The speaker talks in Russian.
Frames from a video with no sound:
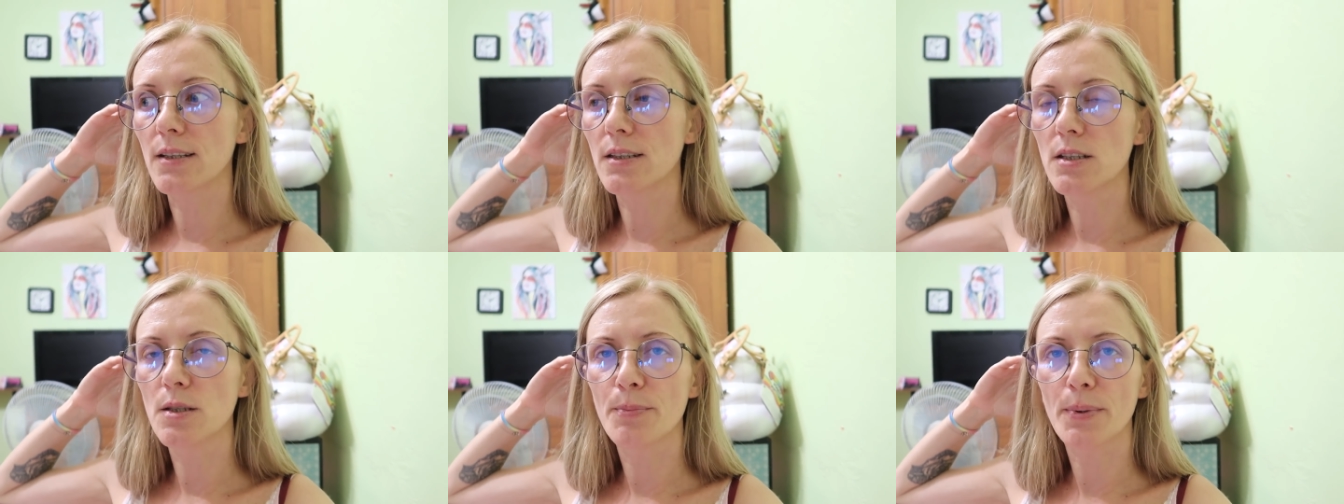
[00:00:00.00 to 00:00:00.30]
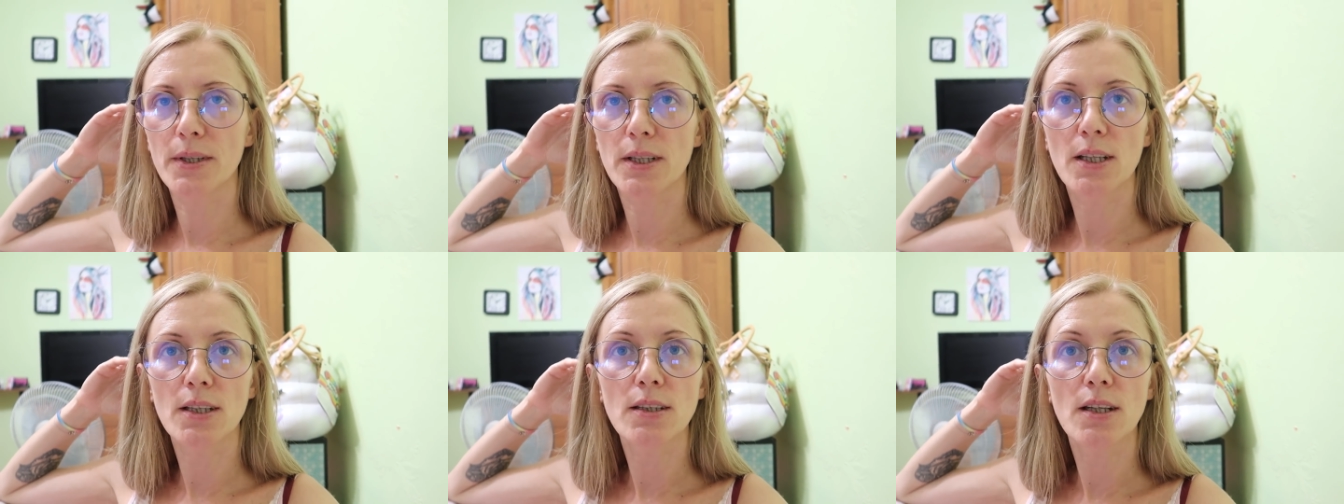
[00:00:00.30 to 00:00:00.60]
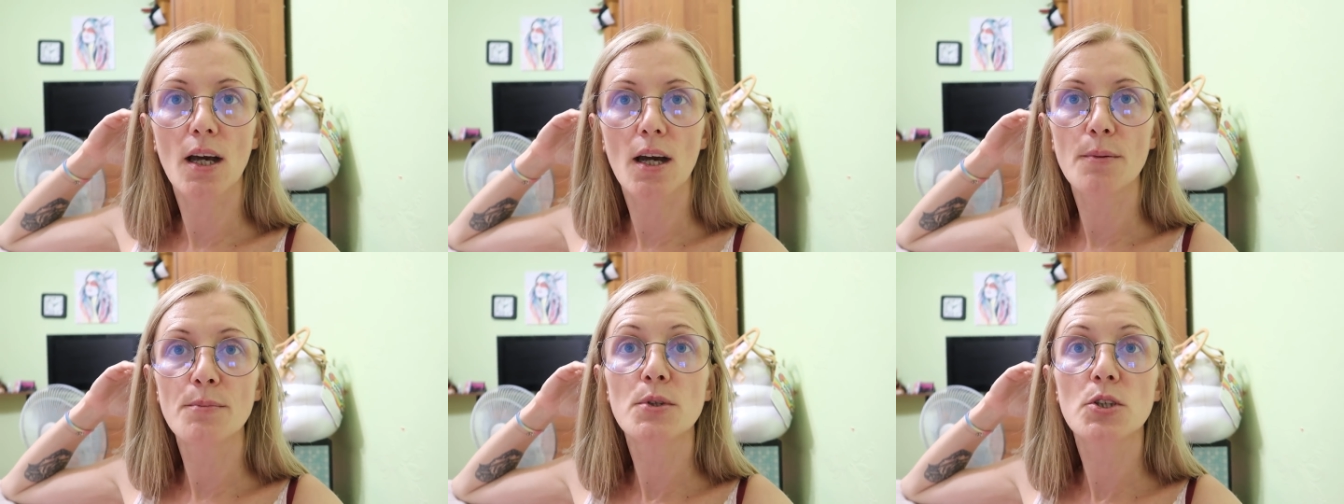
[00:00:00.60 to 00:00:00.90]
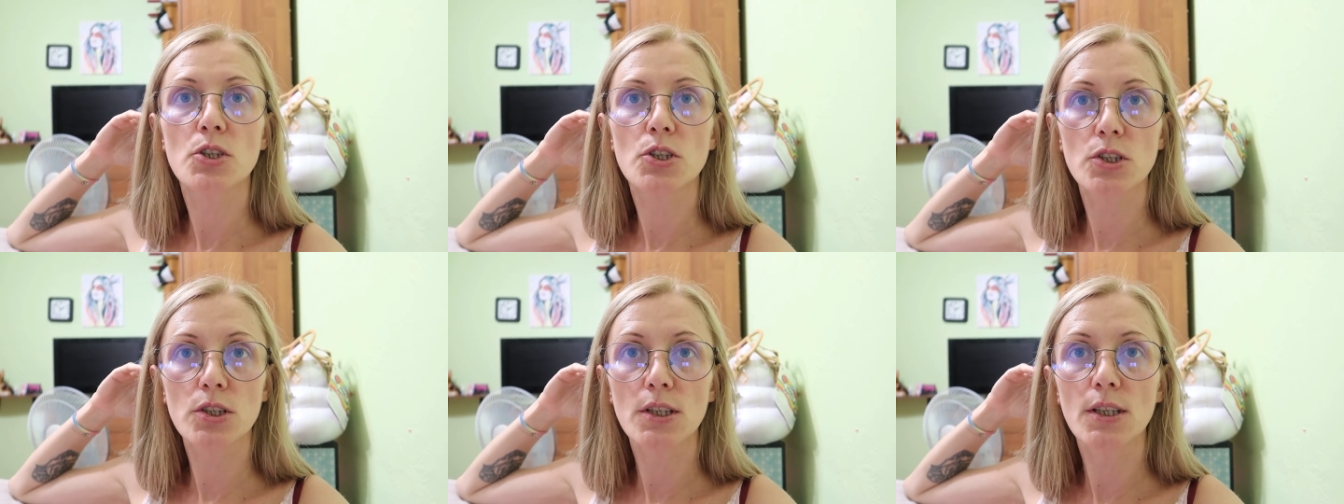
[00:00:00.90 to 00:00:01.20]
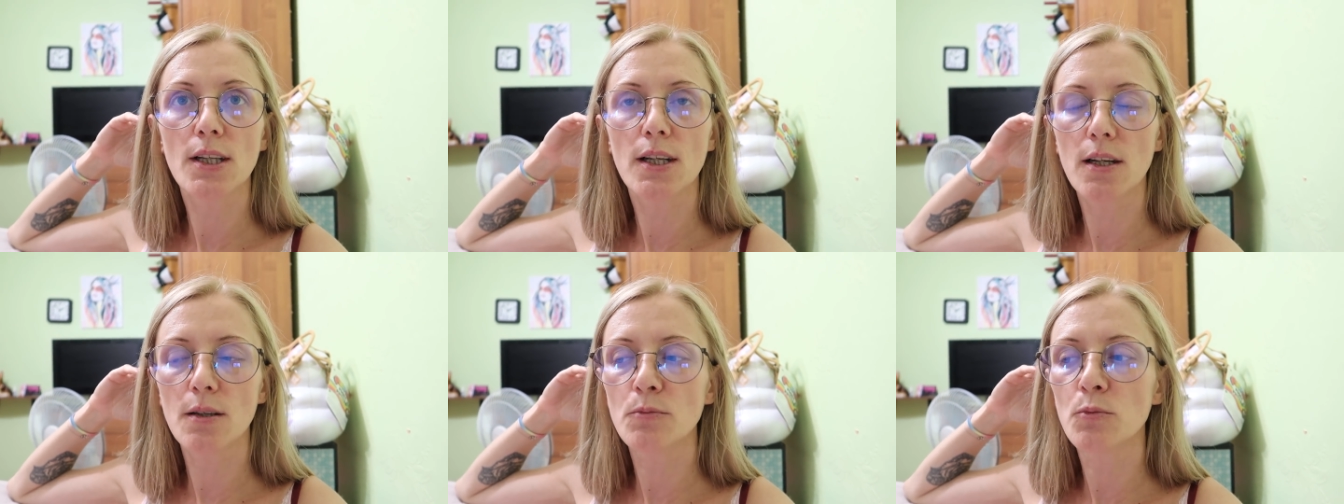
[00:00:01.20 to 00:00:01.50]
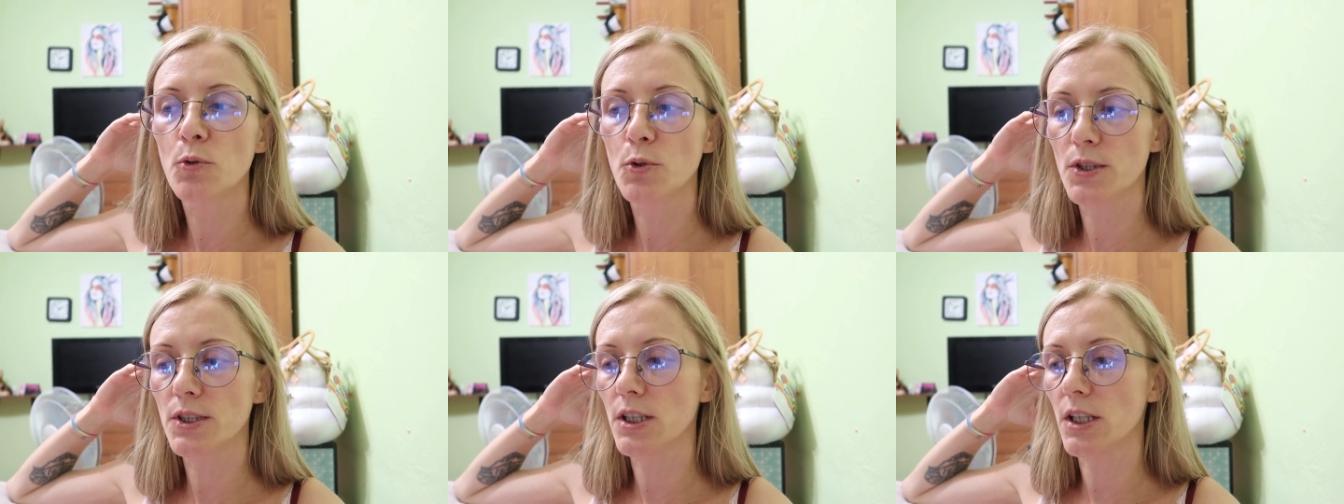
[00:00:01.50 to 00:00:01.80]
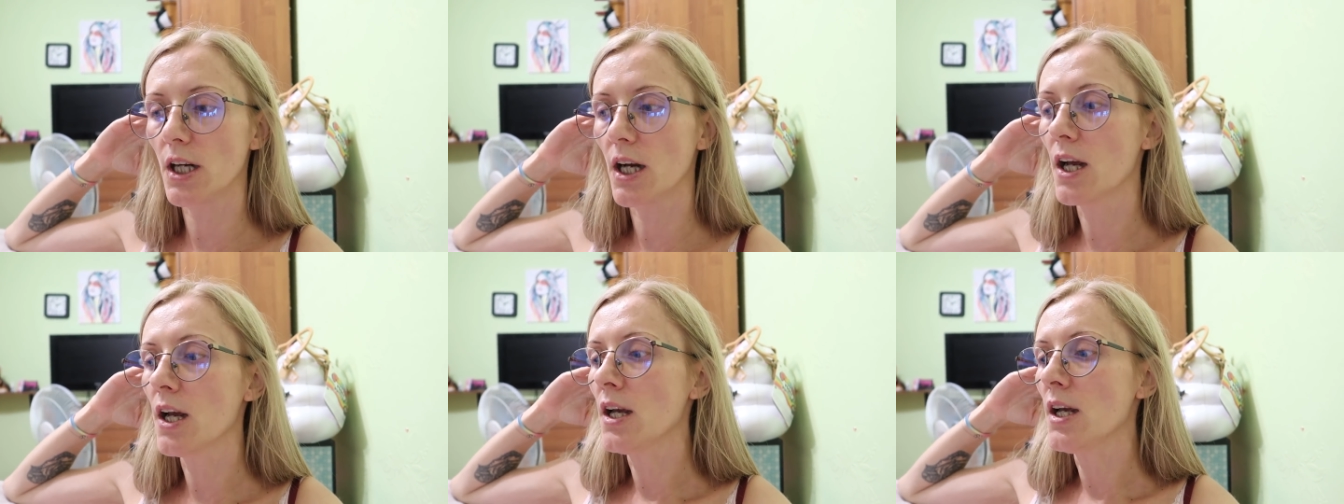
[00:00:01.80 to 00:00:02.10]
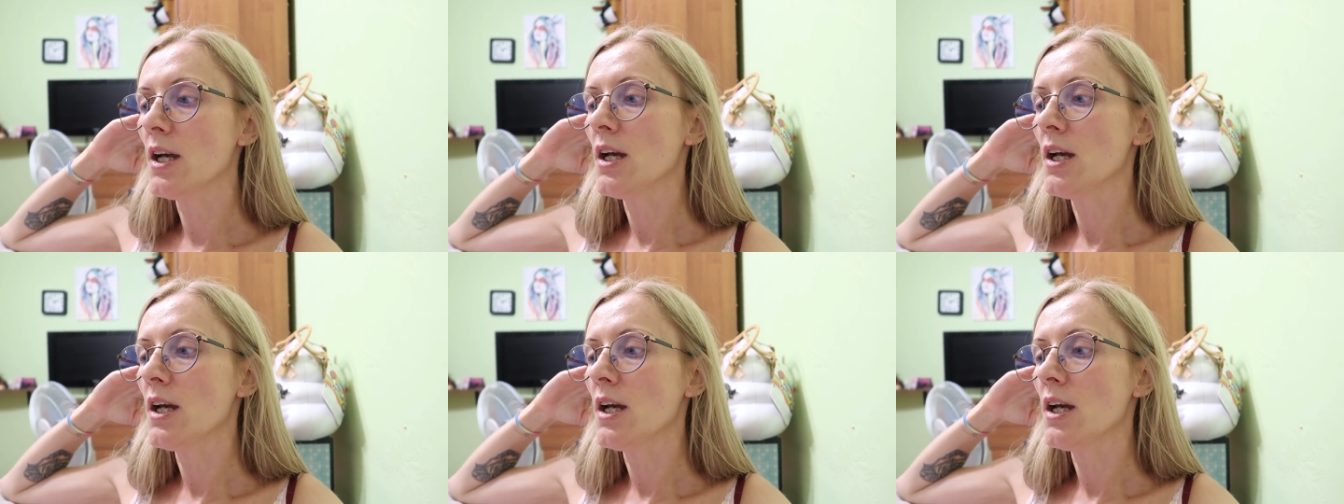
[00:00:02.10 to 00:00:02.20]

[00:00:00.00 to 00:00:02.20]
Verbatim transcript: не пакеты, а мешки для мусора.